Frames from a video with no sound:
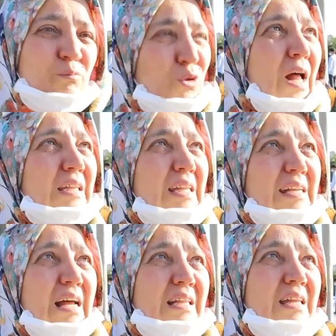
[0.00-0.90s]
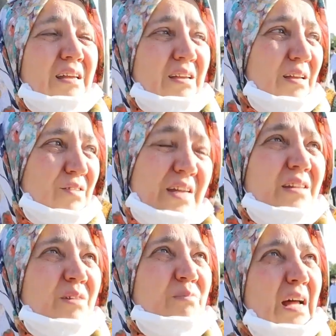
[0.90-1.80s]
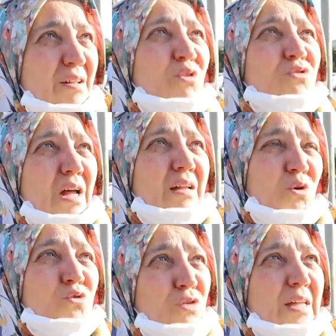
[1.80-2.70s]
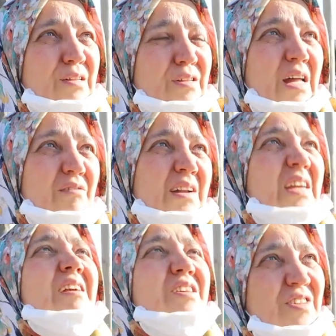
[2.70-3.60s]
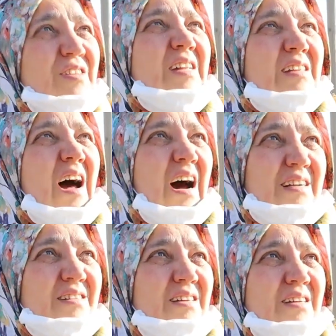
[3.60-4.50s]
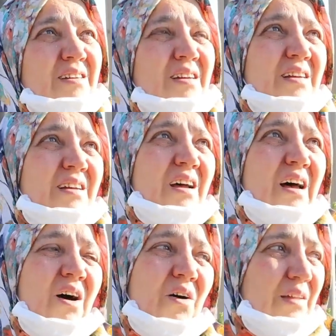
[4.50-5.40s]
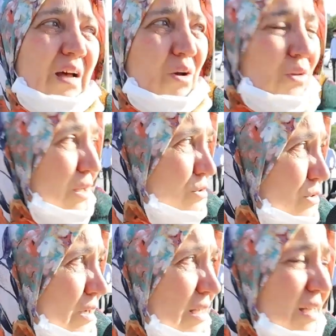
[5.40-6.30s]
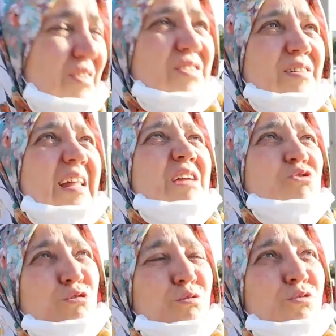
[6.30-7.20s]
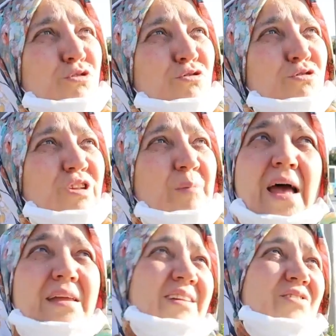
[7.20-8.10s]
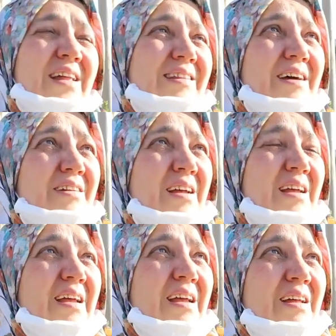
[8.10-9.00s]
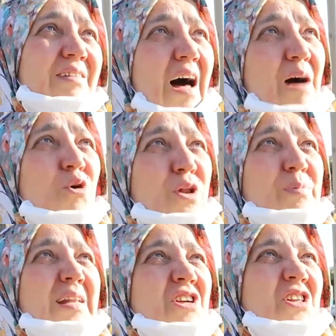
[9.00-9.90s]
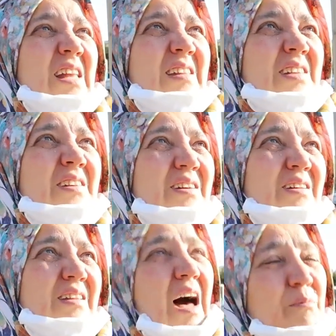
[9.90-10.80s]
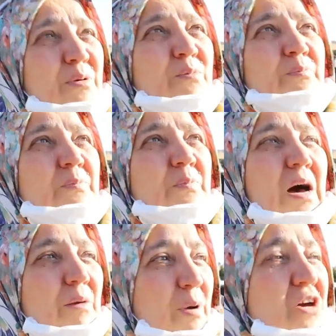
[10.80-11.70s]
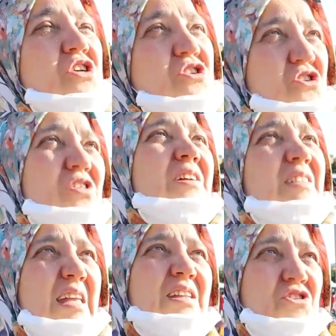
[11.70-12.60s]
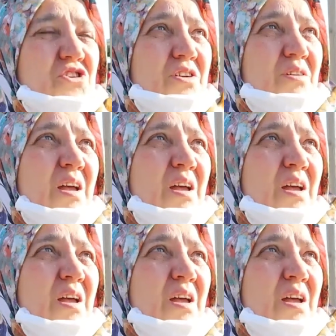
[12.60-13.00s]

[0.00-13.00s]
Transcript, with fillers: Bunalttı herhalde. Sanırım biraz da ondan onun etkisi de var. İşsizlik de arttı. Ondan sonra işsizliğe çözüm bulunursa belki insanlar daha böyle bilinçlenir, daha bir bakış açıları değişir.